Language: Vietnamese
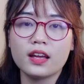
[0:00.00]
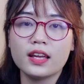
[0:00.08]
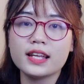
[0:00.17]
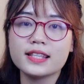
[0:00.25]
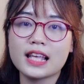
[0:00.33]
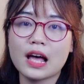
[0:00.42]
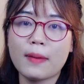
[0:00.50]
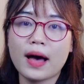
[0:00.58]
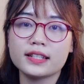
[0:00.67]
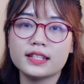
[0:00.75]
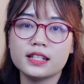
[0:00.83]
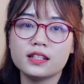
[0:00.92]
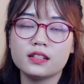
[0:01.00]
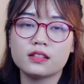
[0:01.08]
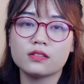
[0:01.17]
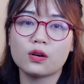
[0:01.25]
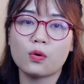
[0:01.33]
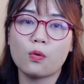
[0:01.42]
Hiện giá bán trên thị
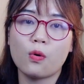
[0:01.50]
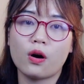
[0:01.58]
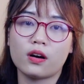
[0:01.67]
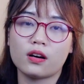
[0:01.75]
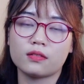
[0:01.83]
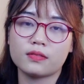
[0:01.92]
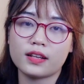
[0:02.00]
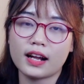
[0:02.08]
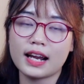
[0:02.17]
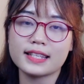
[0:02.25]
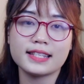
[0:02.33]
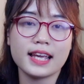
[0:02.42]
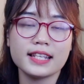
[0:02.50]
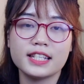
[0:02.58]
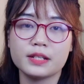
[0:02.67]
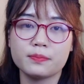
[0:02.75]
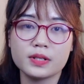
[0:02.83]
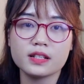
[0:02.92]
trường của Galaxy S
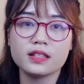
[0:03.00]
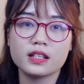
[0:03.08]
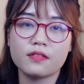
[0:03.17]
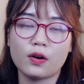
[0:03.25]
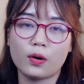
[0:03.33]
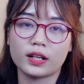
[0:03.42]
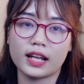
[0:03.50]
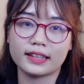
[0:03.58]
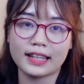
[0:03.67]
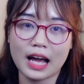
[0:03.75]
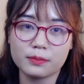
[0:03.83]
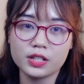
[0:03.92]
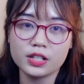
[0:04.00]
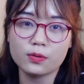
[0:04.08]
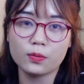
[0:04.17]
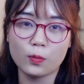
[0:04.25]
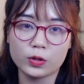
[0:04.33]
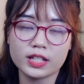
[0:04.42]
chín Plus rơi vào khoảng là tám triệu
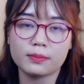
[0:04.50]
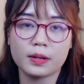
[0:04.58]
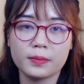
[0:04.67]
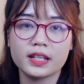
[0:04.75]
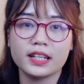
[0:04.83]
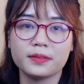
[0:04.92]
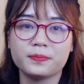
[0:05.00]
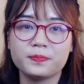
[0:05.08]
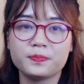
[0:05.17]
bốn trăm năm mươi nghìn.